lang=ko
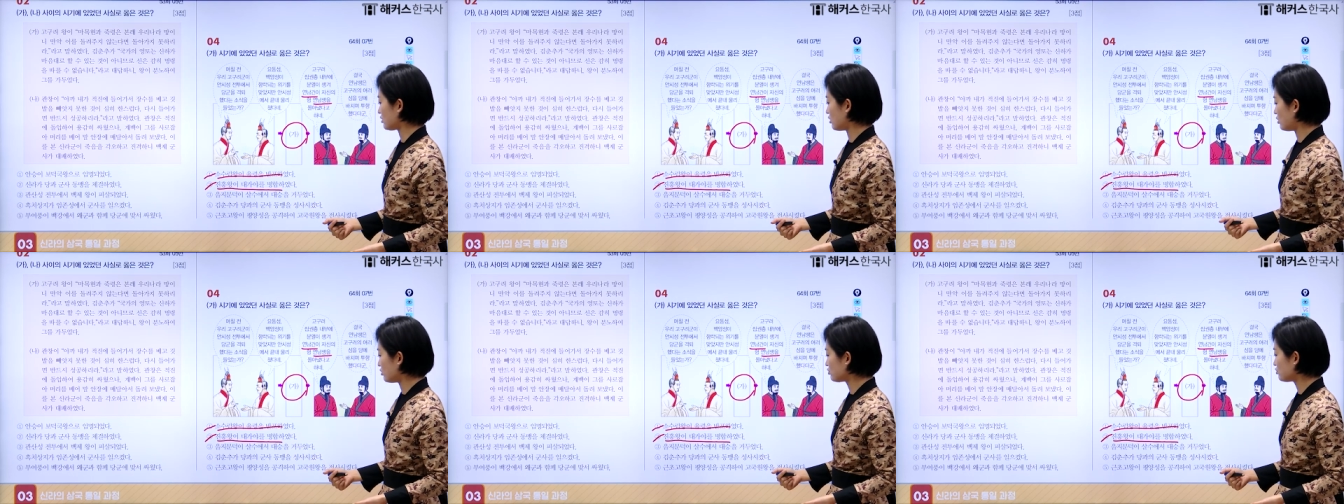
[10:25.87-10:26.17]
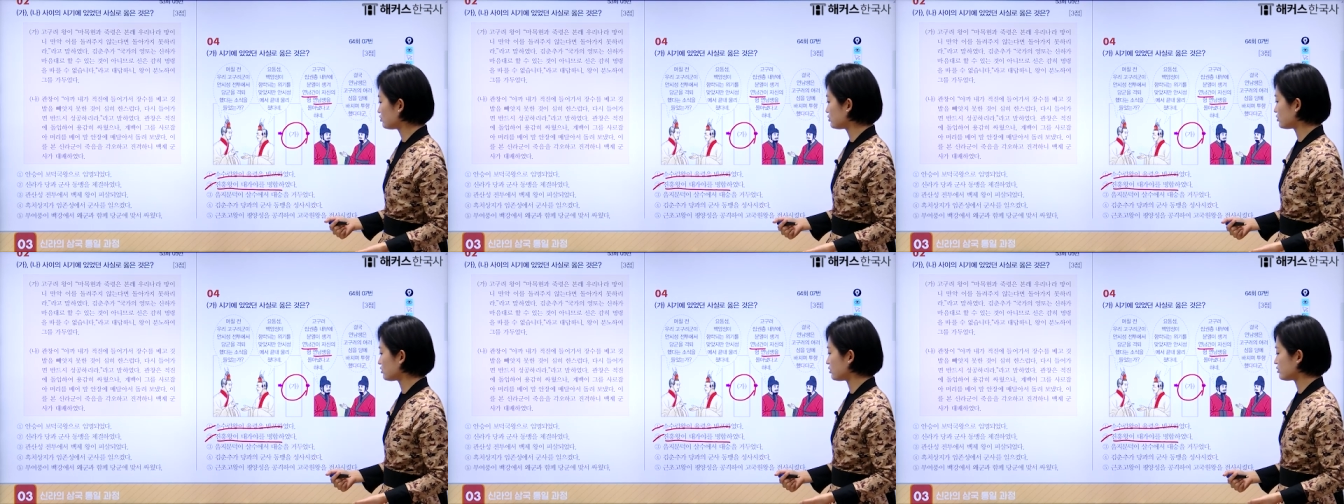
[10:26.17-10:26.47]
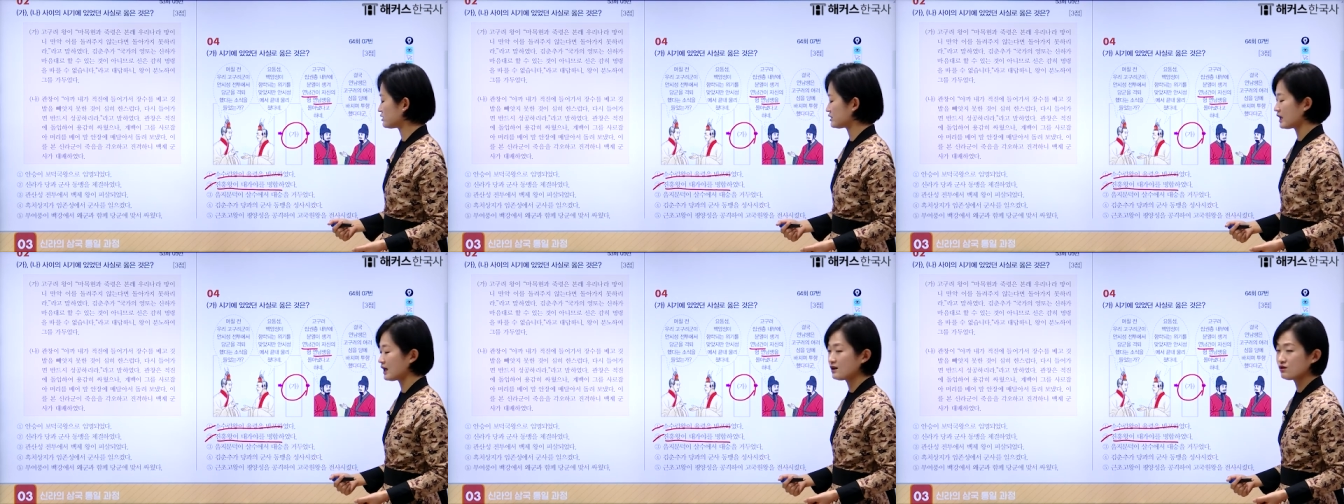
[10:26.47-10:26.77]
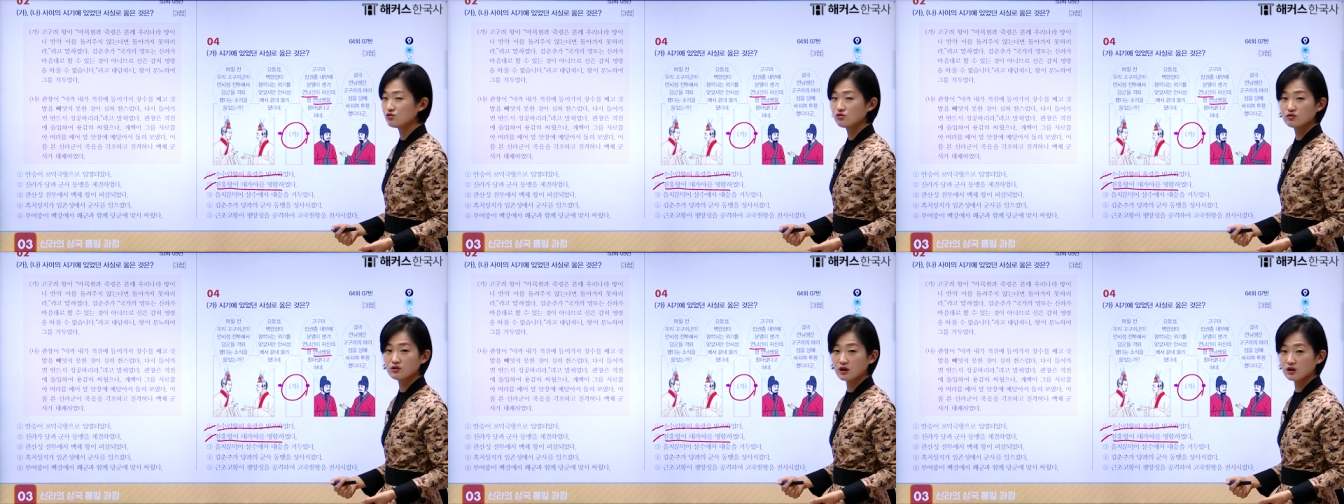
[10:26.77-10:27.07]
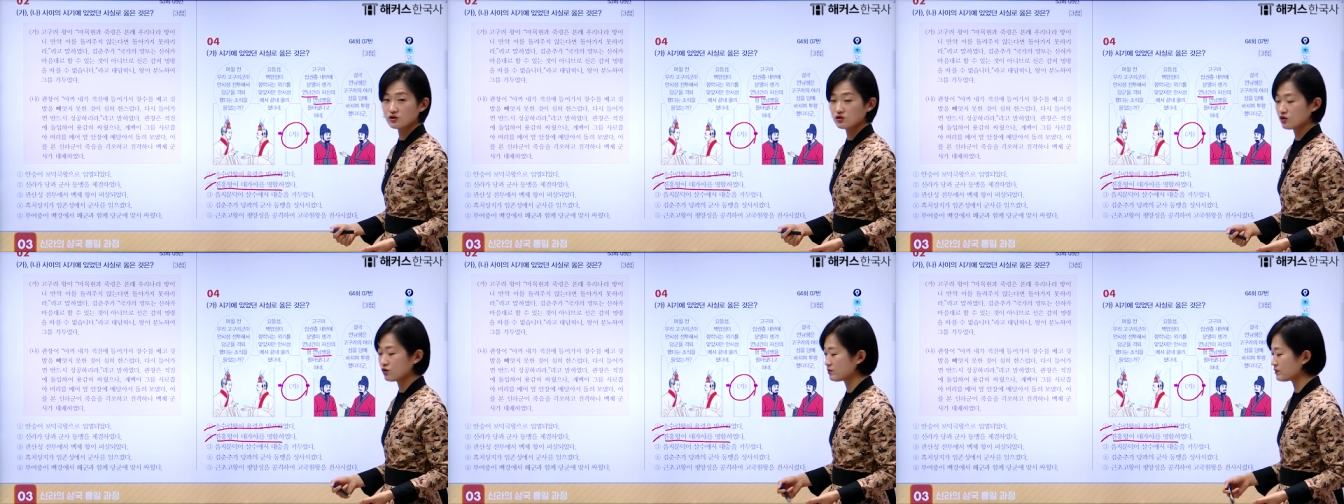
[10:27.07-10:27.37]
거두는 거는 살수
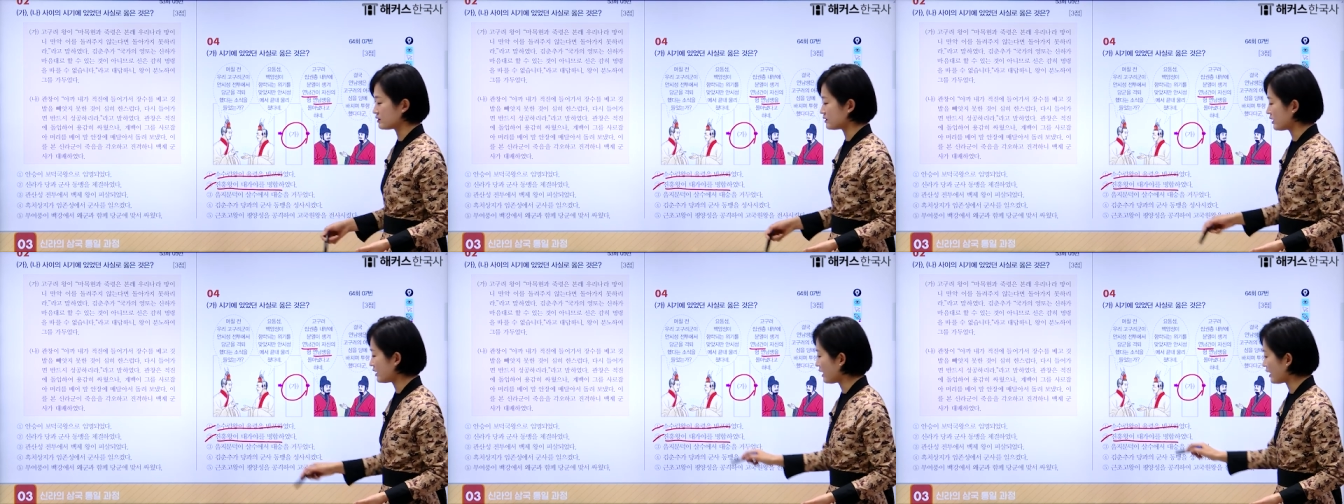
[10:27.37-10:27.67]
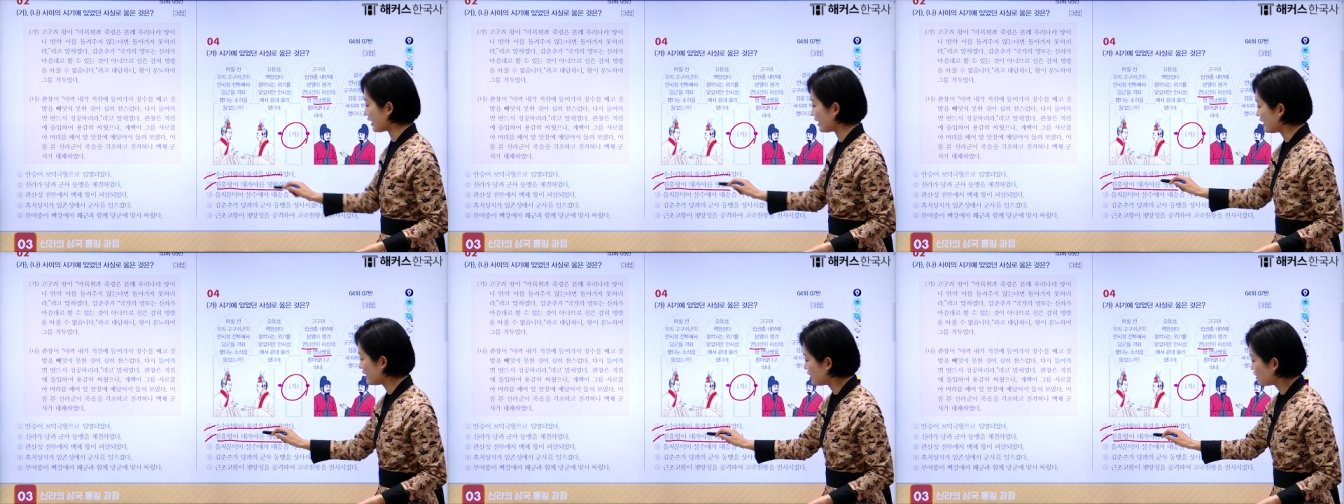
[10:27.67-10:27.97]
대첩인데